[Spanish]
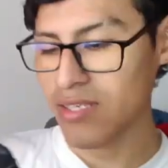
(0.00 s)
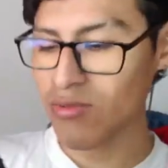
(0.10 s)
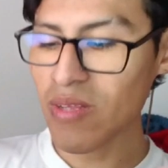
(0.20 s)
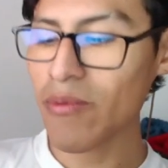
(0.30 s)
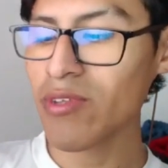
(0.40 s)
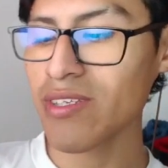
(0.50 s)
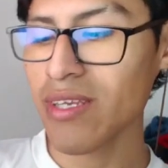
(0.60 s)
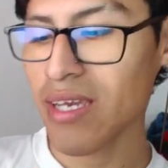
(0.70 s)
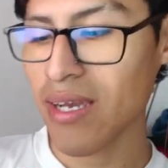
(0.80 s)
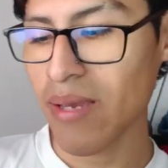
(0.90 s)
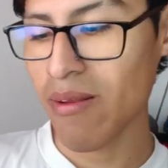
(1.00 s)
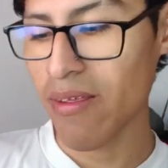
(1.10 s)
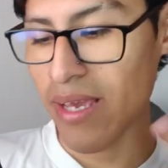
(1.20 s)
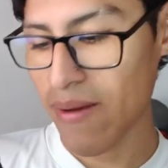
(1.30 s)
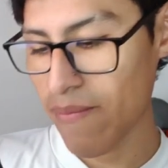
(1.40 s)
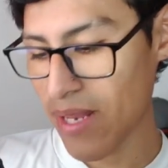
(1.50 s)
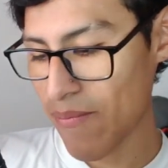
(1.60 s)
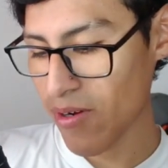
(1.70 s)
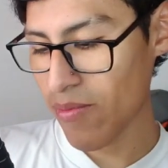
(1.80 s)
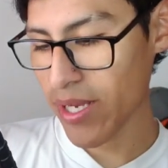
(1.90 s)
La segunda pregunta sería, que la deja, que
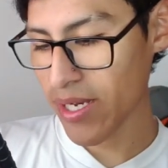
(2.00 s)
la pongo por